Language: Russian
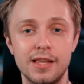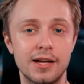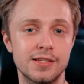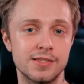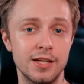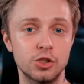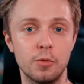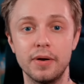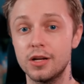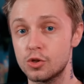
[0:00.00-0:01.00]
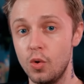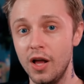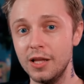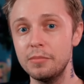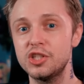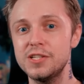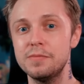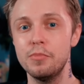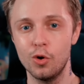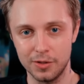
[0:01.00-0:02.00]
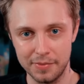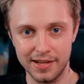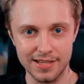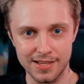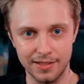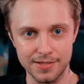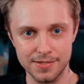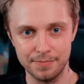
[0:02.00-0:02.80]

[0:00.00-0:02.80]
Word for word: Так сказать, чтобы казуалам жизнь медом не казалась.